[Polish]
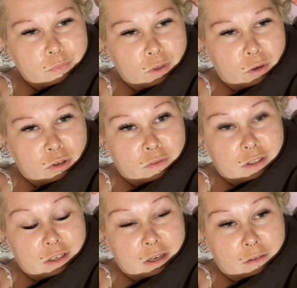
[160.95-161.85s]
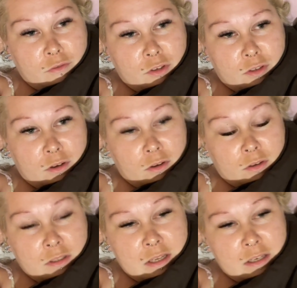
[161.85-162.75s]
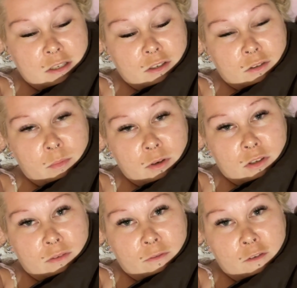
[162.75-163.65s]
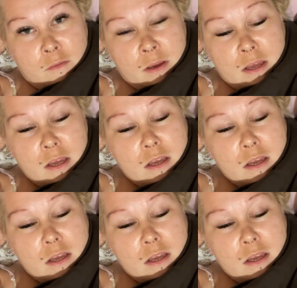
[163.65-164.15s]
Oczywiście wszystko znajdziecie, zobaczycie w filmie.